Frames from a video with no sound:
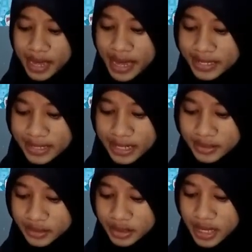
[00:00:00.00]
Ya,
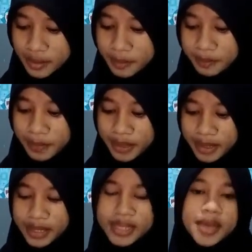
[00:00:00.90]
selanjutnya
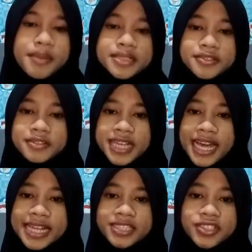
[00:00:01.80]
kita masuk
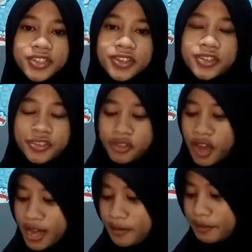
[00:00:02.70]
dengan contoh
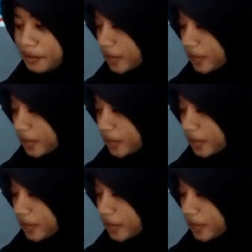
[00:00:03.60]
soal.